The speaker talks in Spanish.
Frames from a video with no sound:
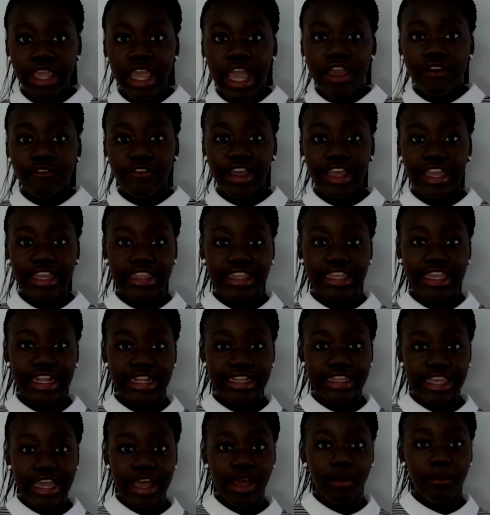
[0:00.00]
Fallecí el
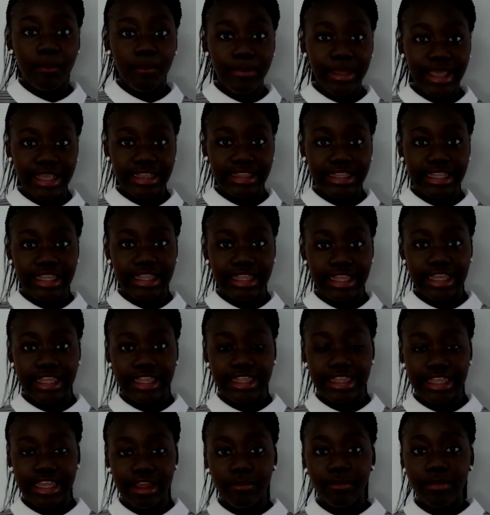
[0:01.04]
día 20 de
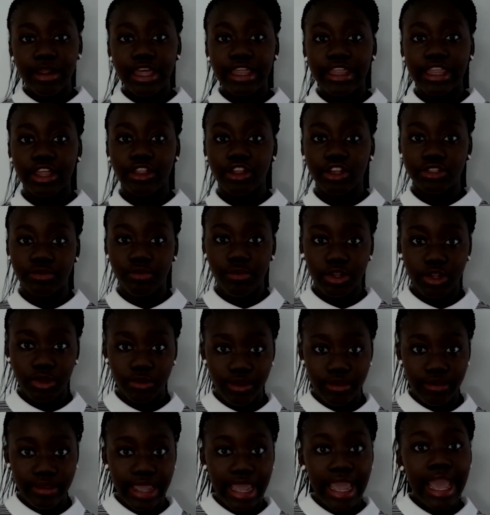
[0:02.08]
diciembre de
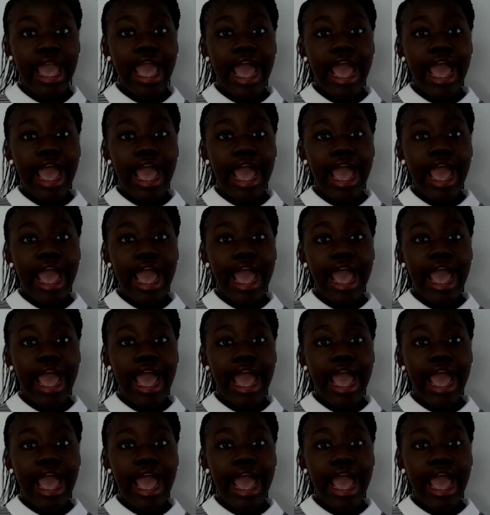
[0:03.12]
2009,